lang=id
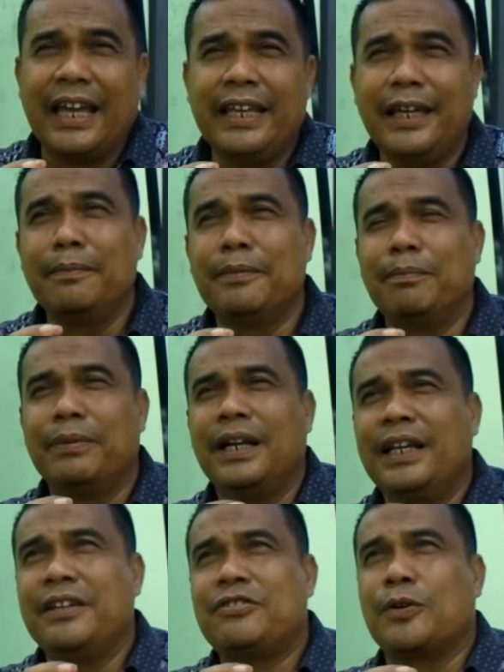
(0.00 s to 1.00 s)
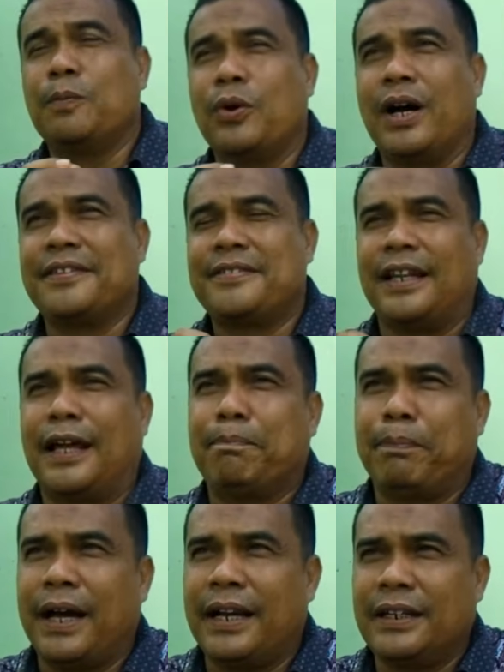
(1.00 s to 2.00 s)
ingin membeli sebuah
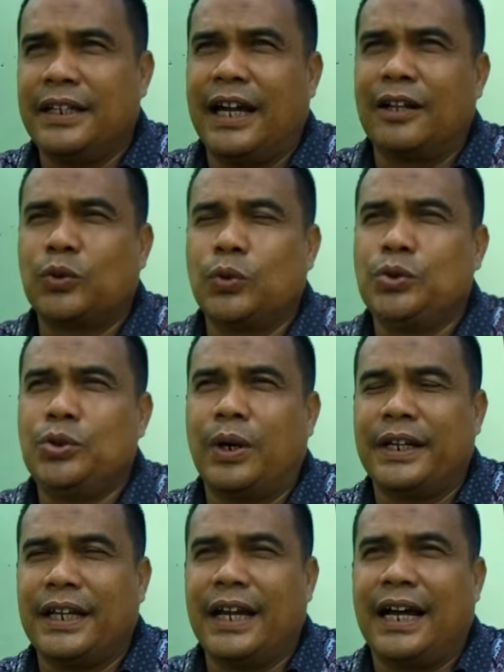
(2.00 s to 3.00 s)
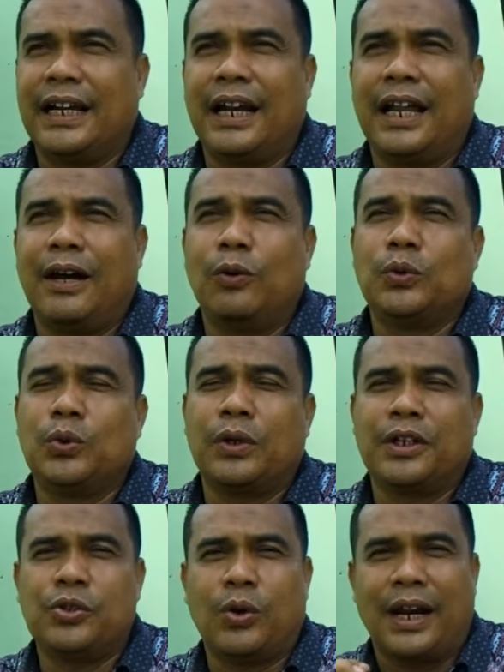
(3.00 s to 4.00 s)
senapan yang tujuannya adalah untuk
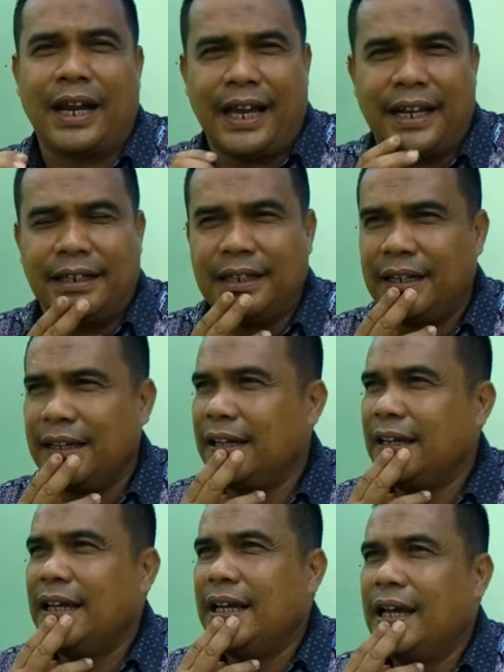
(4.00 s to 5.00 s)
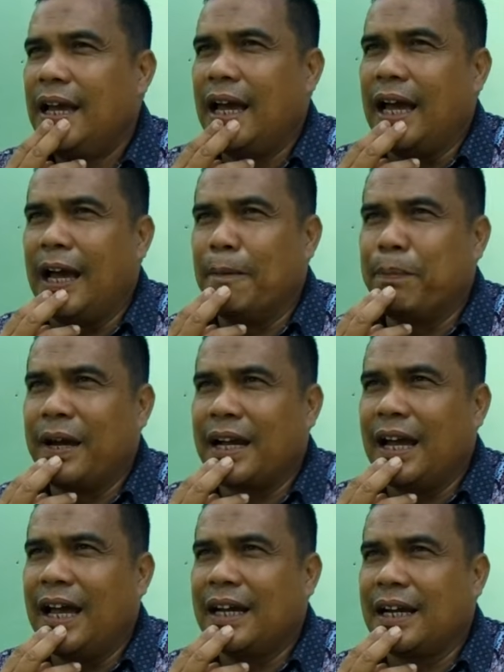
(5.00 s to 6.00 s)
kejuaraan
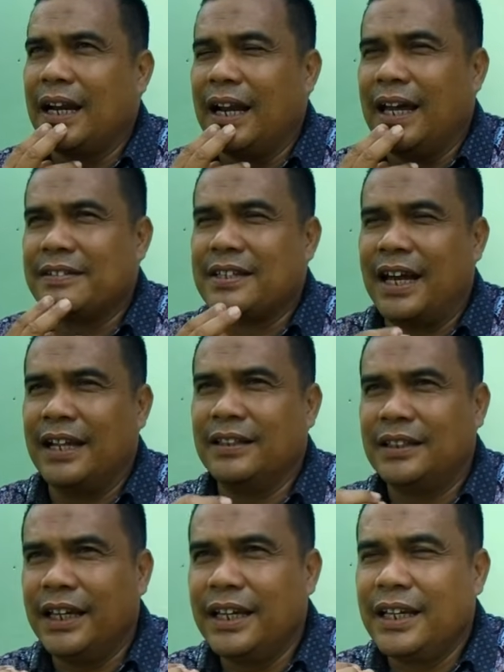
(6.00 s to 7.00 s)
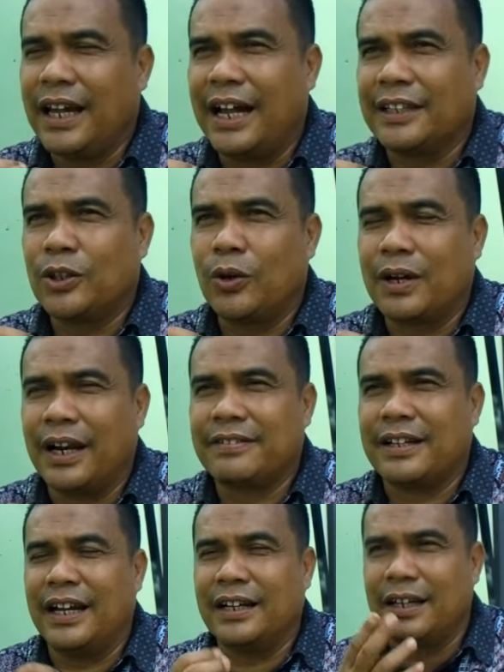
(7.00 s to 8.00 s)
apakah kelas hunting atau kelas
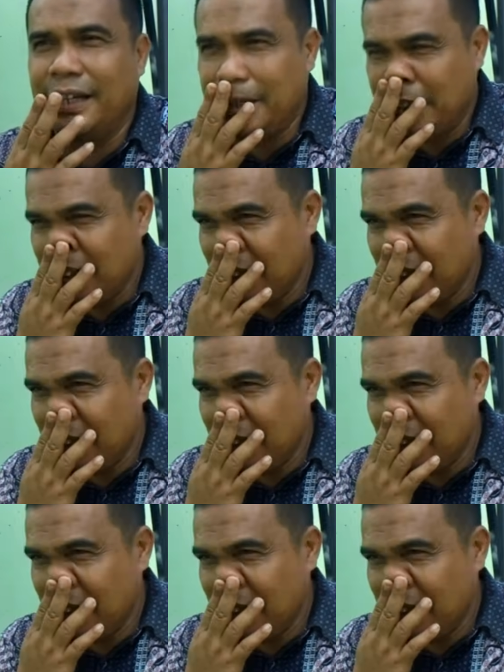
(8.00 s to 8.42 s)
angklik